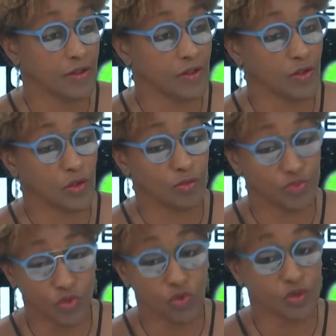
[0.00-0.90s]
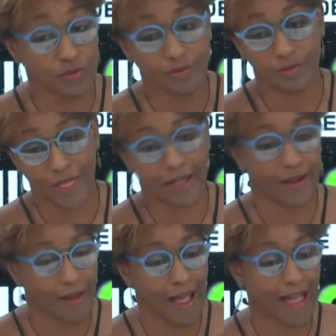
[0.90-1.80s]
euh, pour
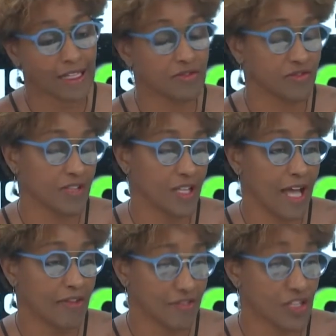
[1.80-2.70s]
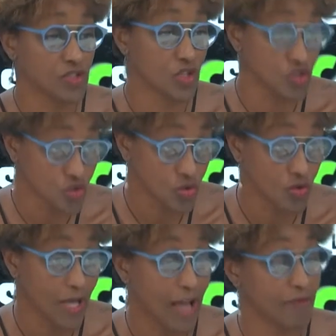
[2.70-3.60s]
ben, arriver à faire ce
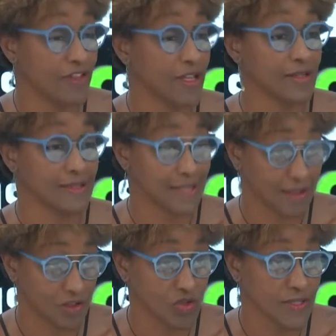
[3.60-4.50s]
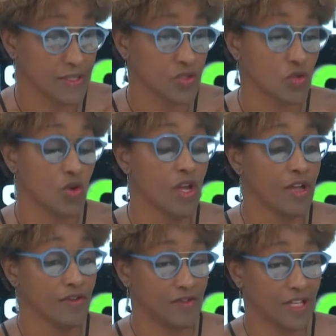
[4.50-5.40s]
saut, à faire cette transition
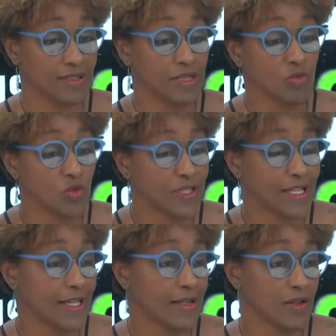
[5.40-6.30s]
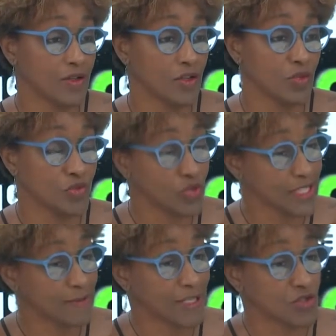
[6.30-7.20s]
vers des modèles euh, plus
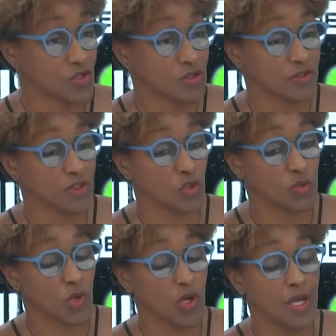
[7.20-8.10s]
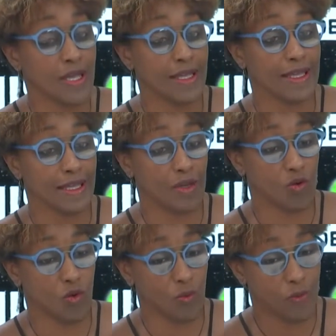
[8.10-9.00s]
respectueux de l'environnement. Et
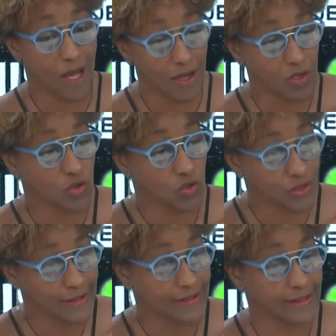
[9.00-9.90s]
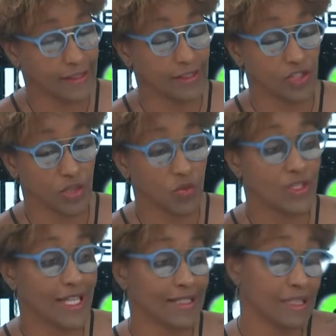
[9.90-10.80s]
on parle aussi d'un
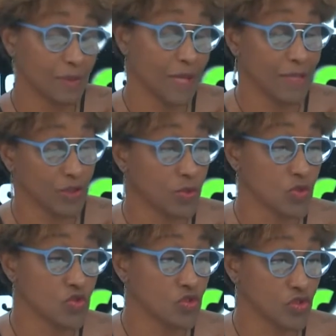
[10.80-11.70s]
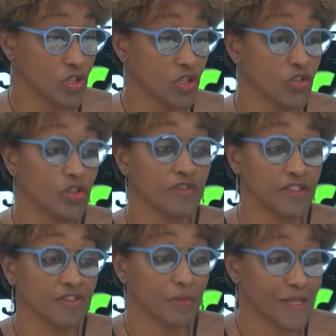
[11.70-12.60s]
modèle qui permette aux producteurs de
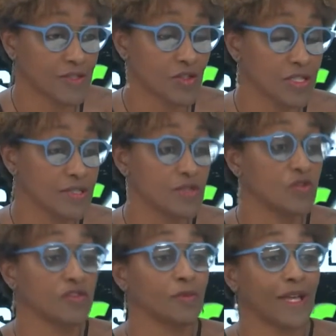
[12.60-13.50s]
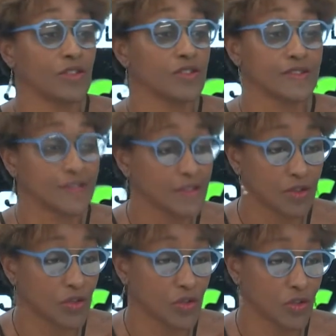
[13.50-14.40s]
vivre, parce qu'il ne suffit pas de
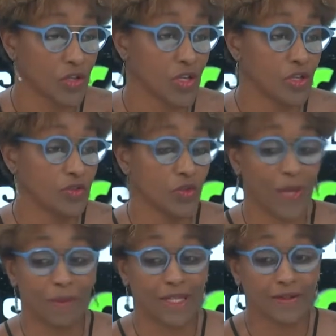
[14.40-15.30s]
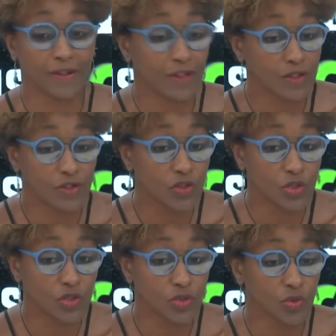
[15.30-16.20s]
dire de ne pas mettre
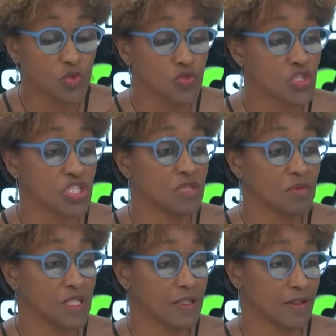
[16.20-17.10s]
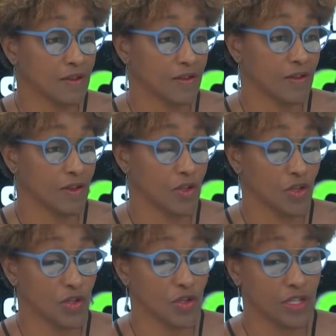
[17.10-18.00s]
de, produits chimiques
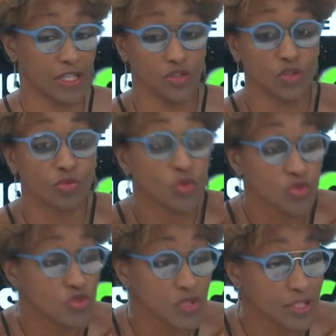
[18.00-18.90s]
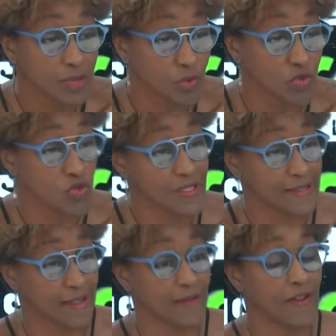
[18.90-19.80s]
et de produire des produits
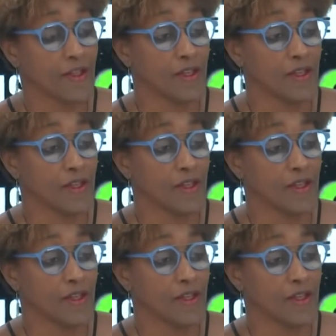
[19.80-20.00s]
sains.